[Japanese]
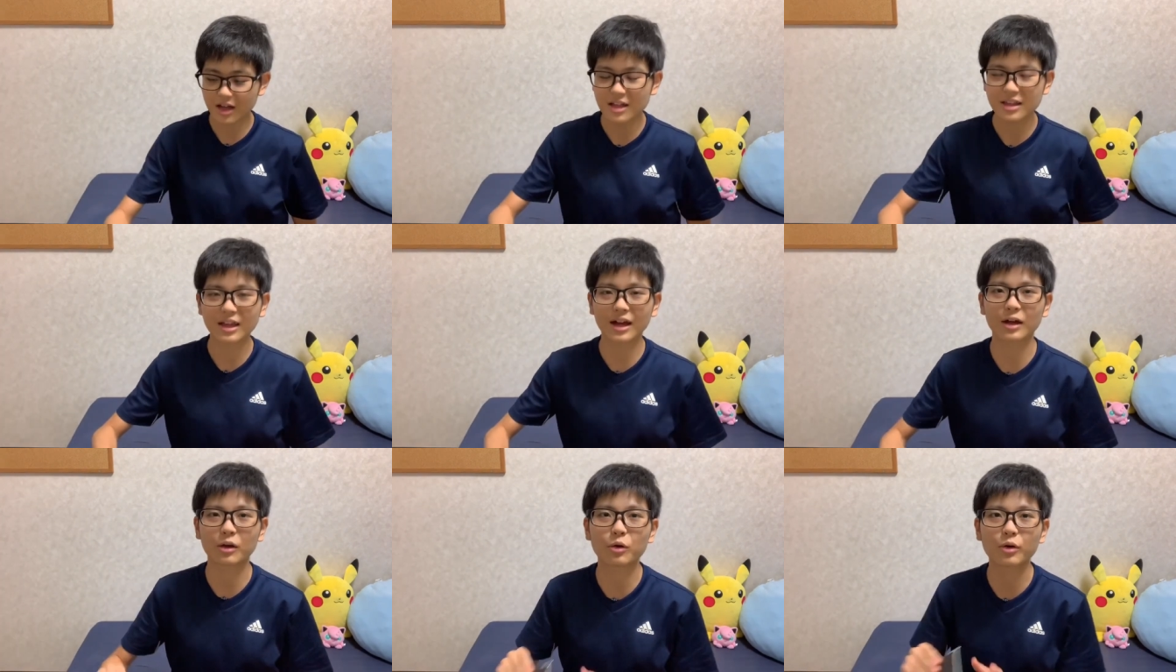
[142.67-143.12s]

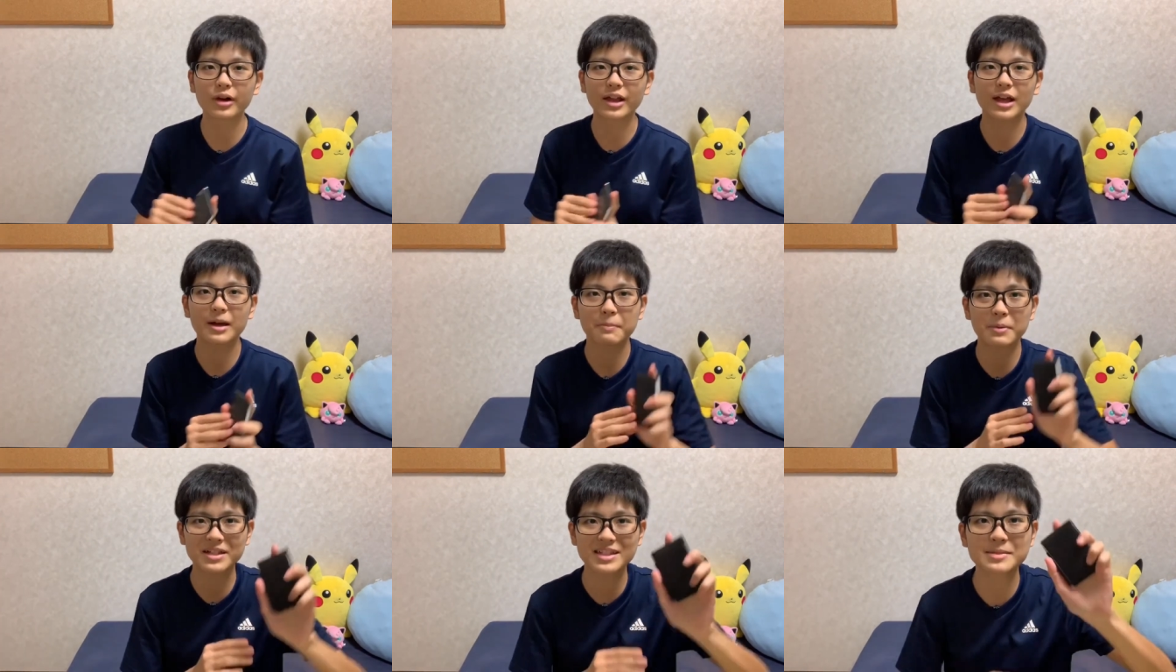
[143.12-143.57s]
だからこれ
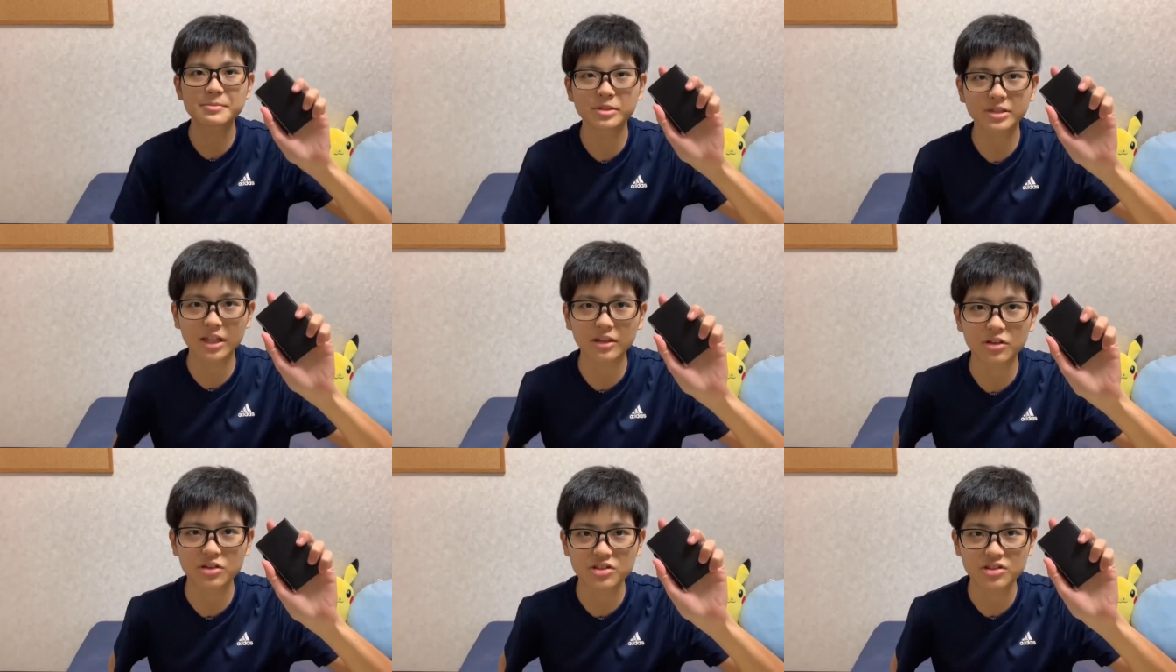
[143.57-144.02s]
がパスモ
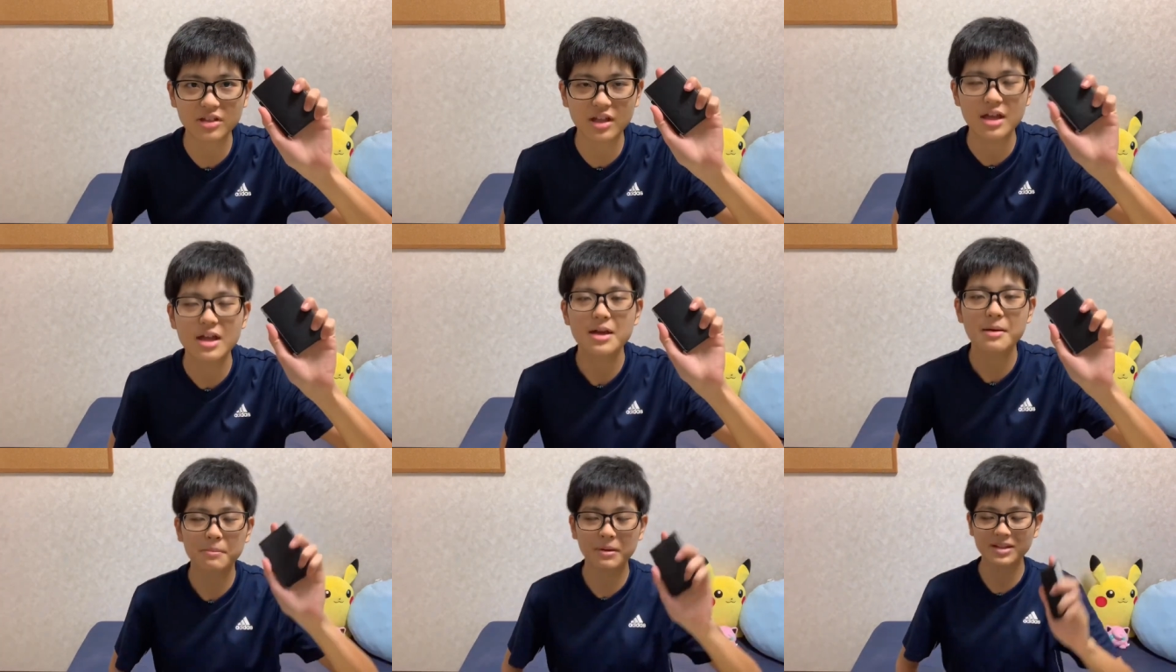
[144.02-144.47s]
だとし
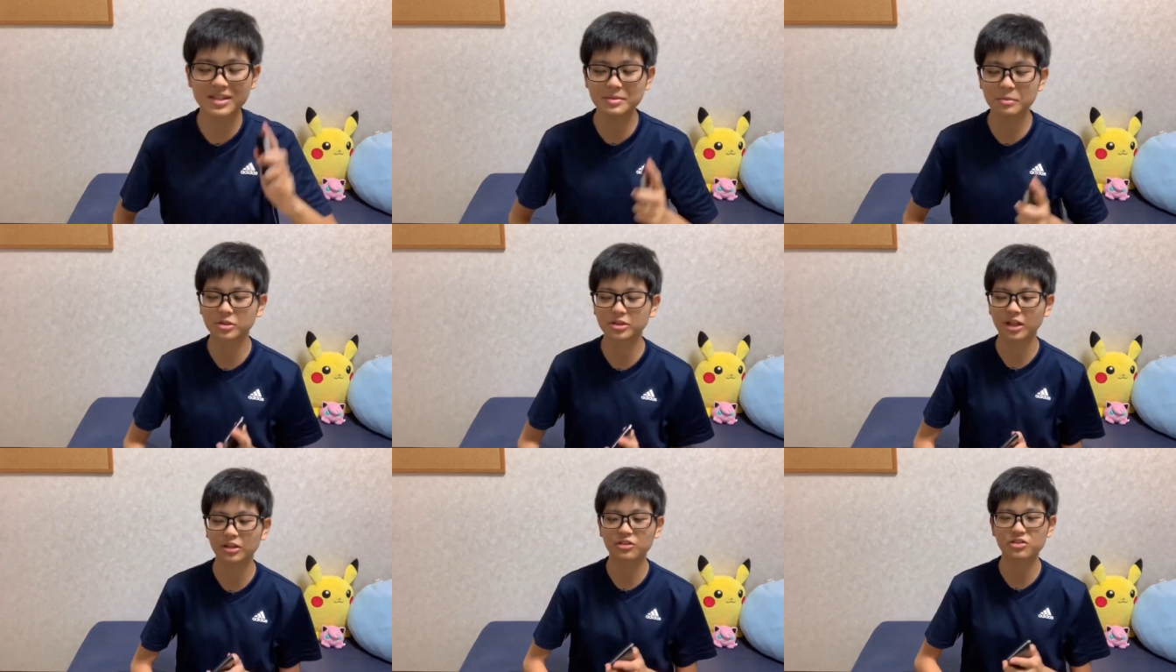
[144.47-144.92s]
て、
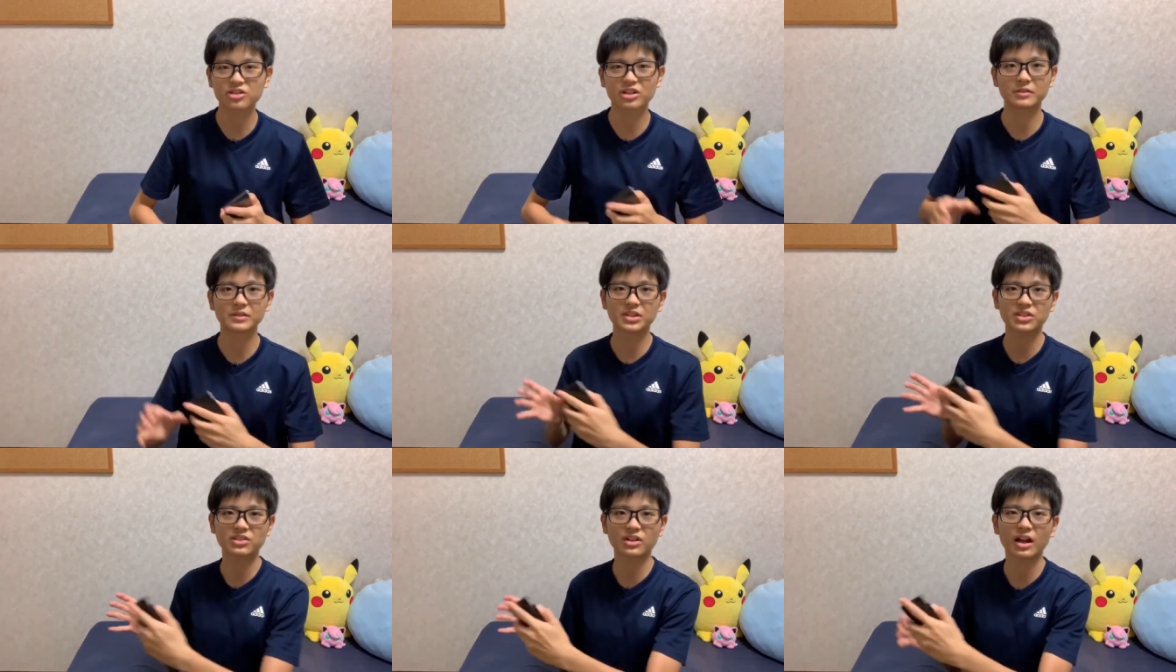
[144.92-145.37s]
パスモだとしたら
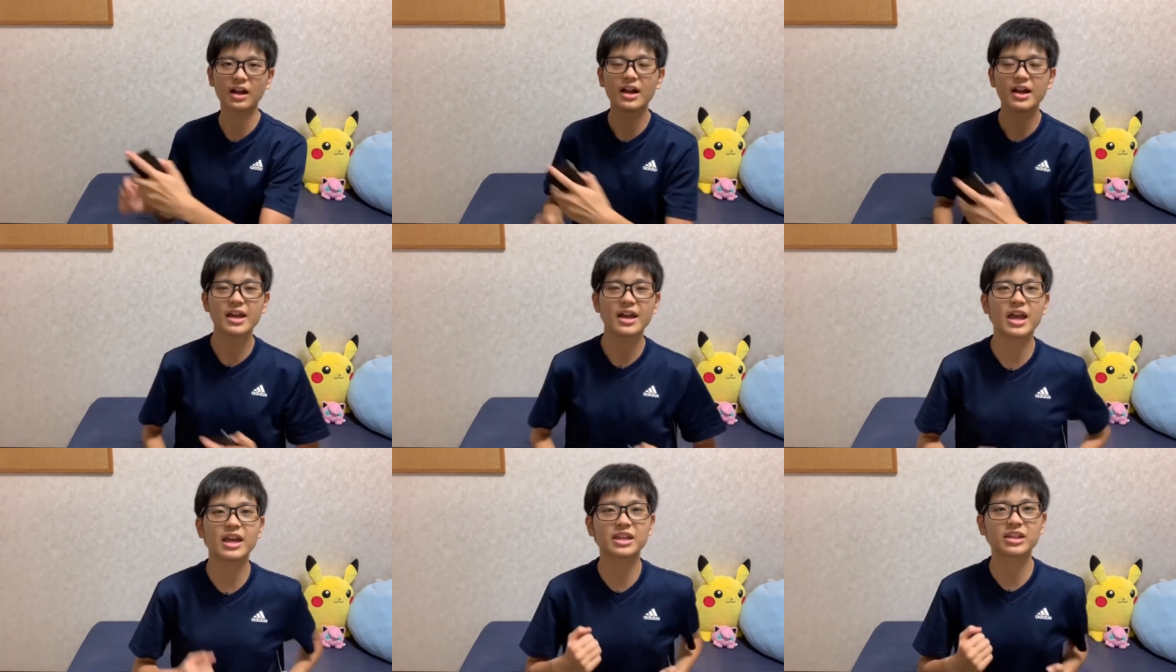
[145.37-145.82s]
私が
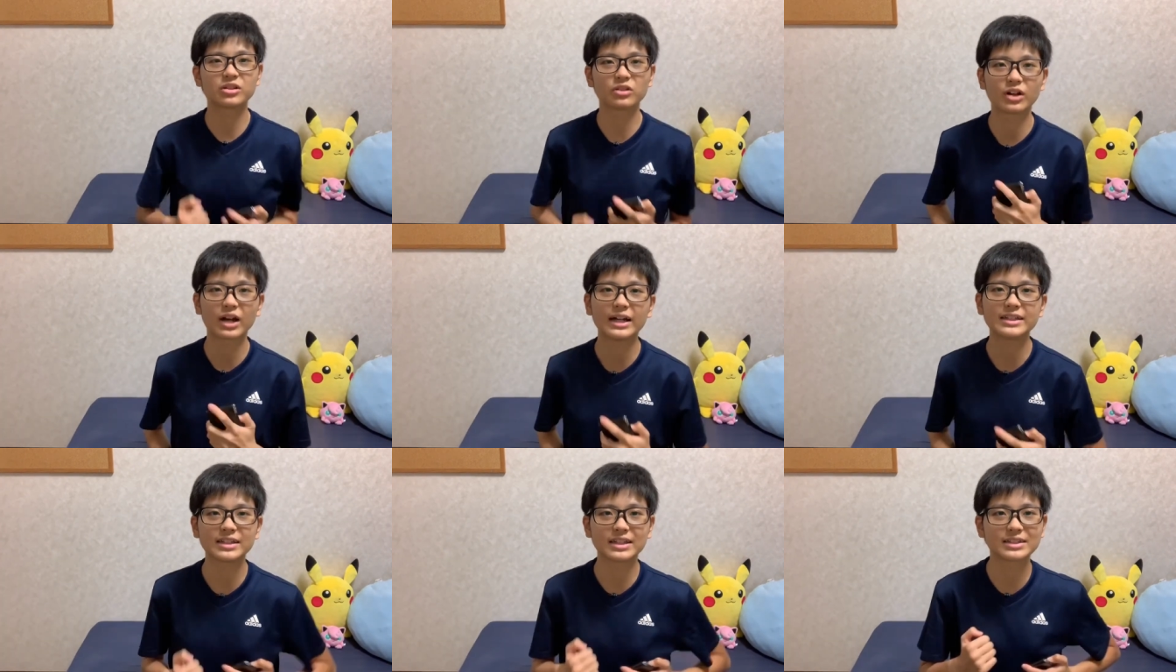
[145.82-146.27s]
駅の
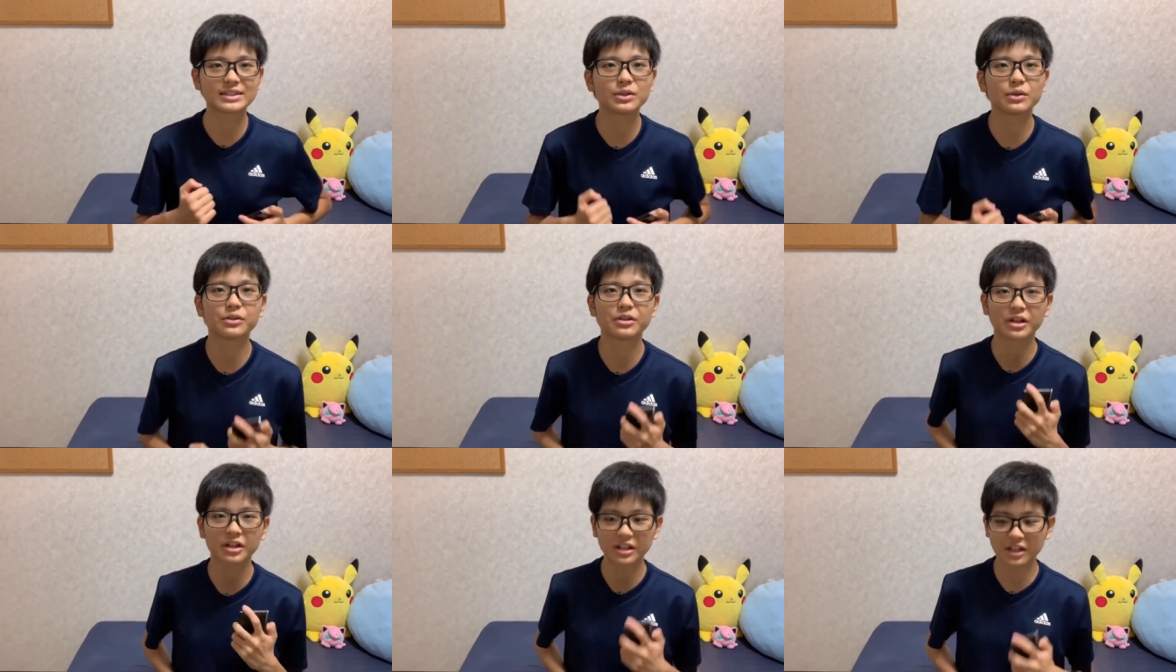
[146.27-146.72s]
改札通
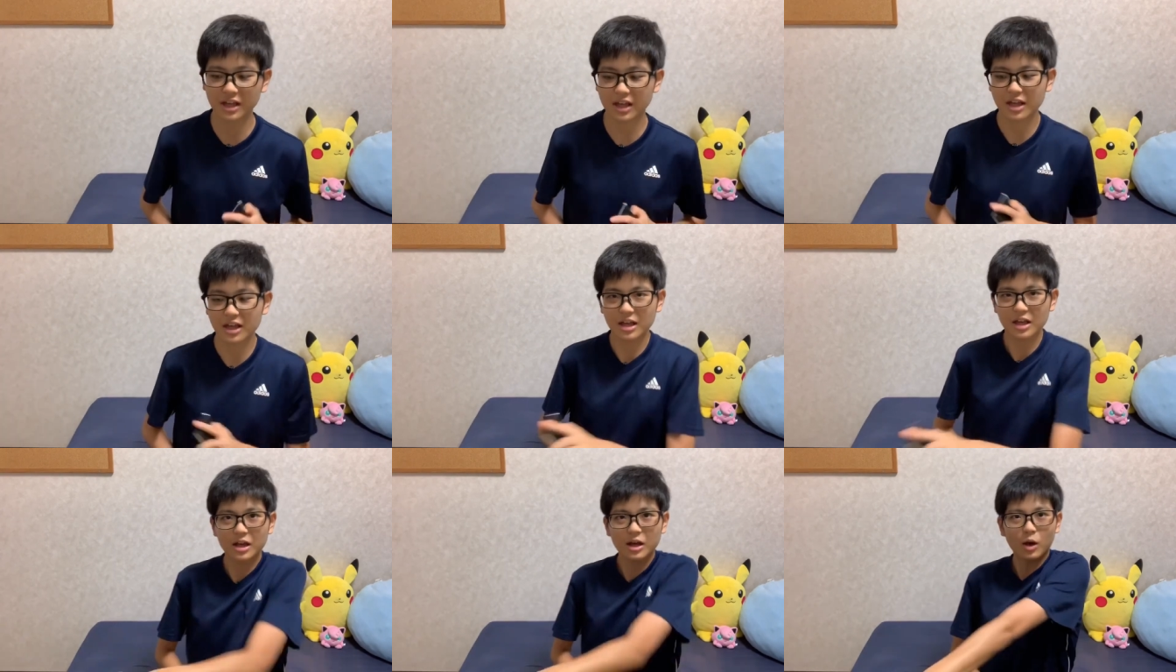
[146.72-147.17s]
るとき
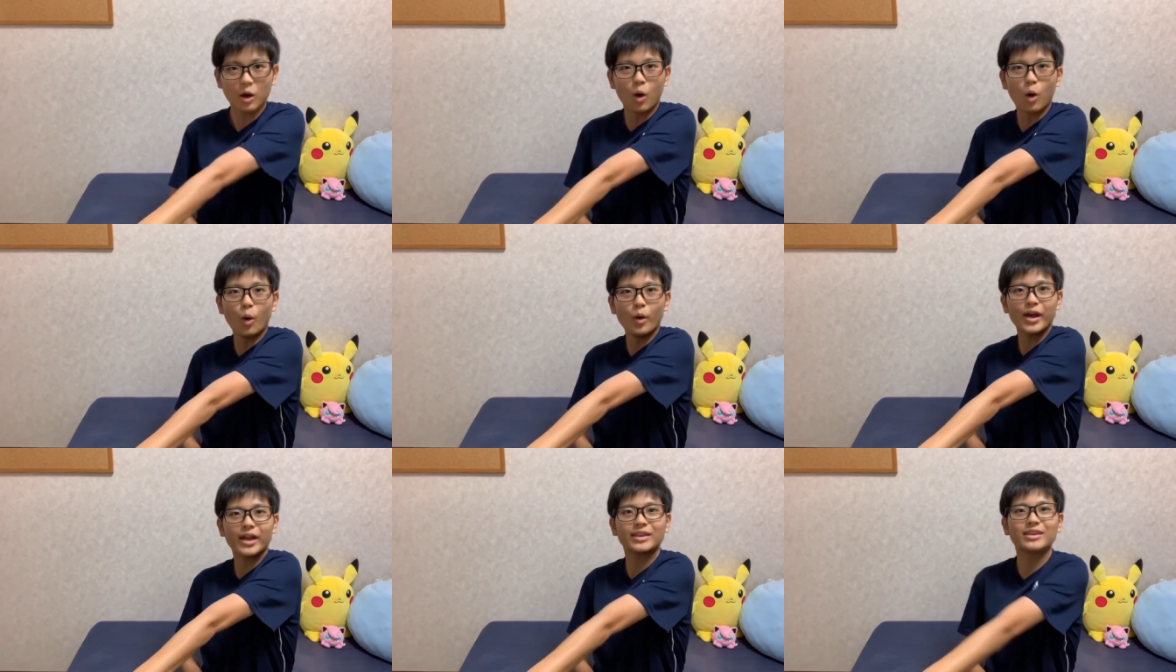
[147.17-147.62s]
に、
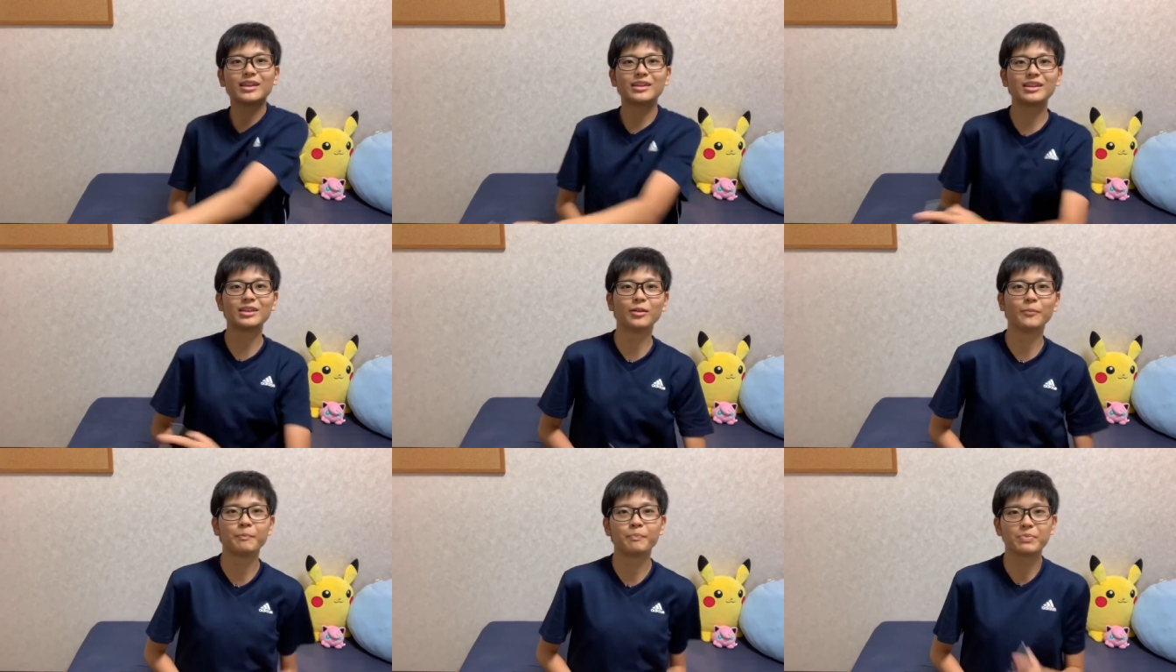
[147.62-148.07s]
こうやって言っ
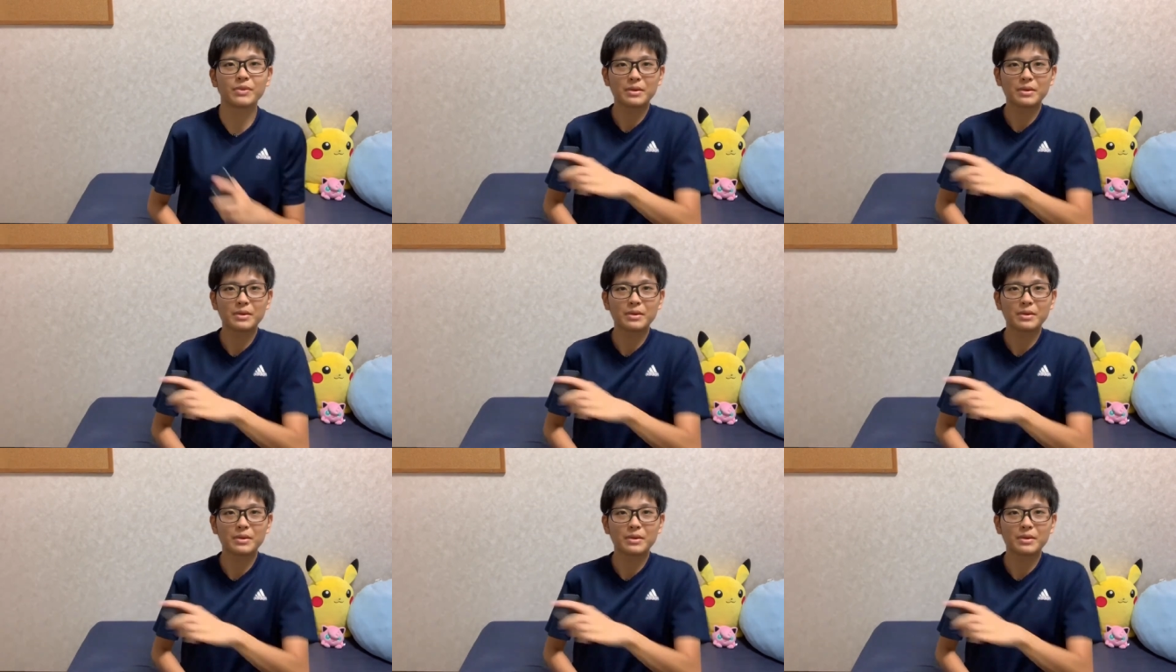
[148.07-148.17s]
てんの。